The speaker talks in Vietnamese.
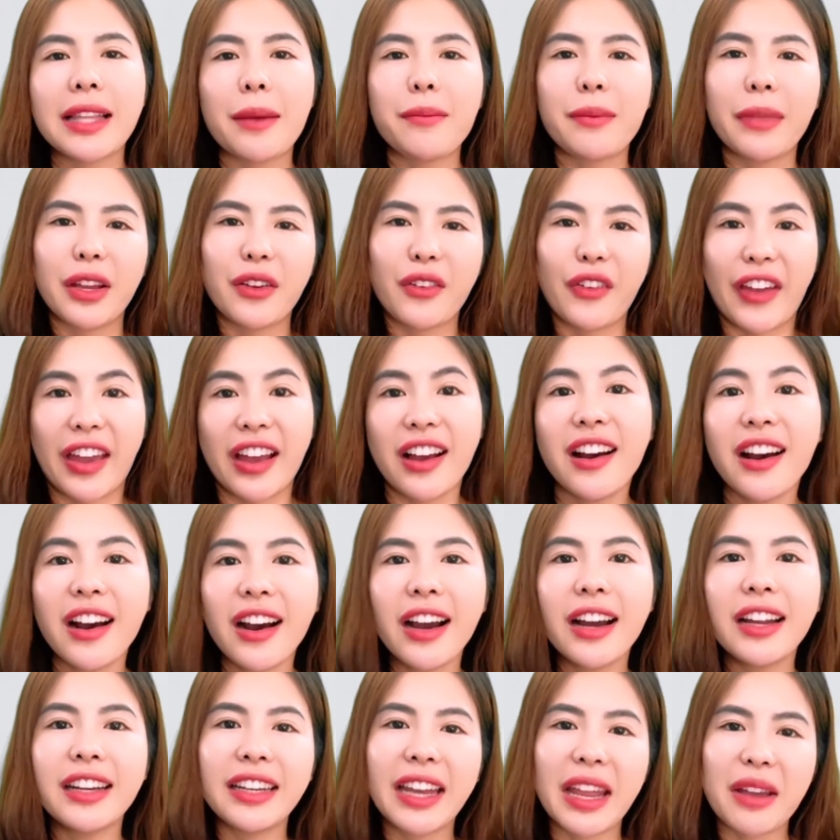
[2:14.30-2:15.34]
cho da mình khỏe
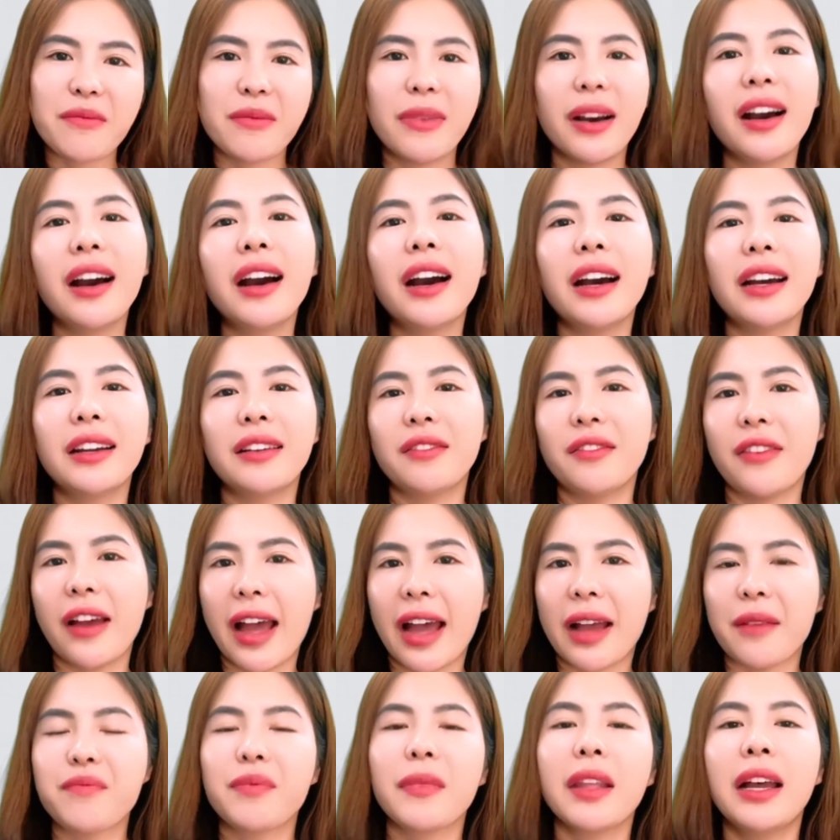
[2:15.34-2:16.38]
hơn đẹp hơn
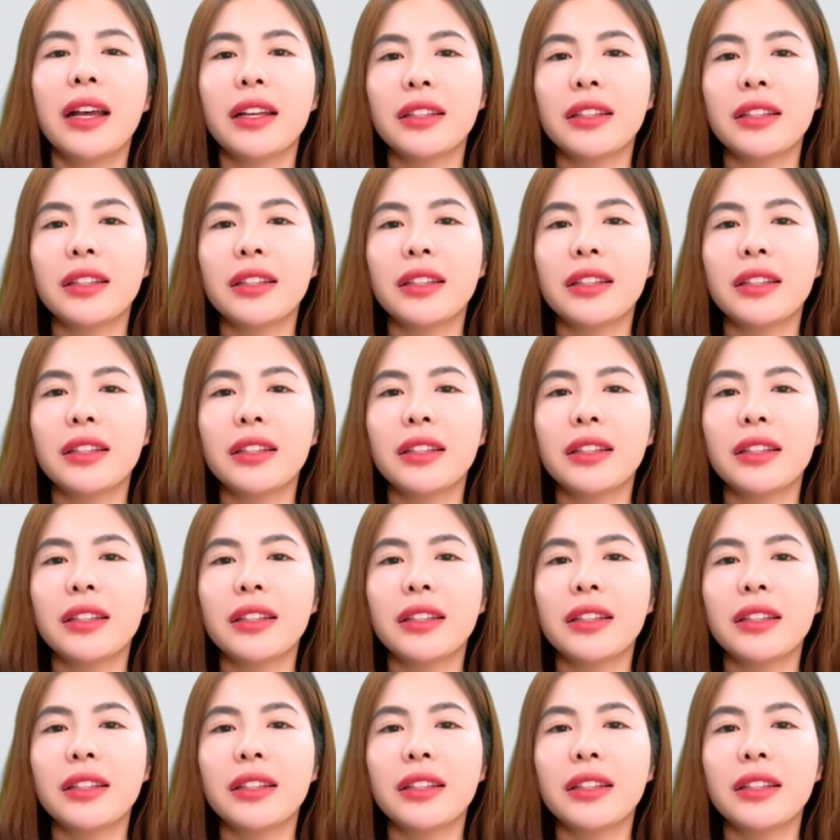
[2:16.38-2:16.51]
và